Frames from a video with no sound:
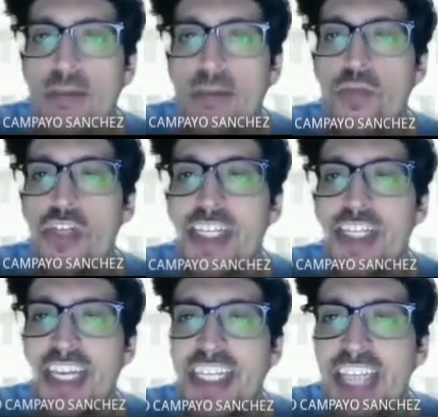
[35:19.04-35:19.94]
pues si
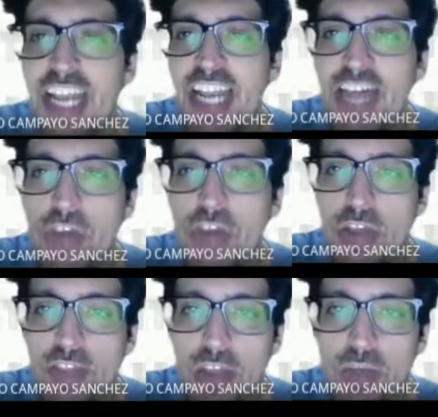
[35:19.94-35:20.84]
existe relación
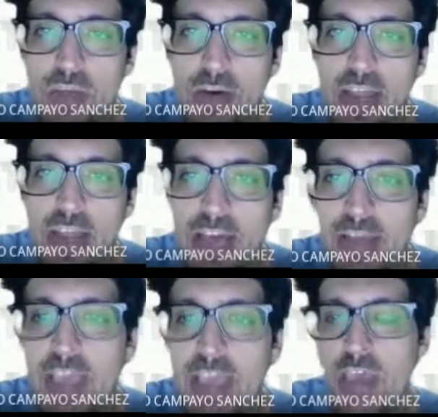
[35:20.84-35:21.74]
entre una
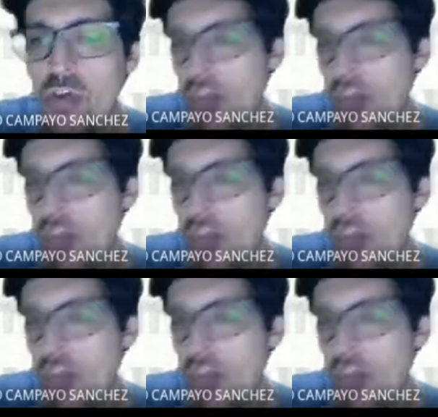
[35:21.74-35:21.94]
variable y otra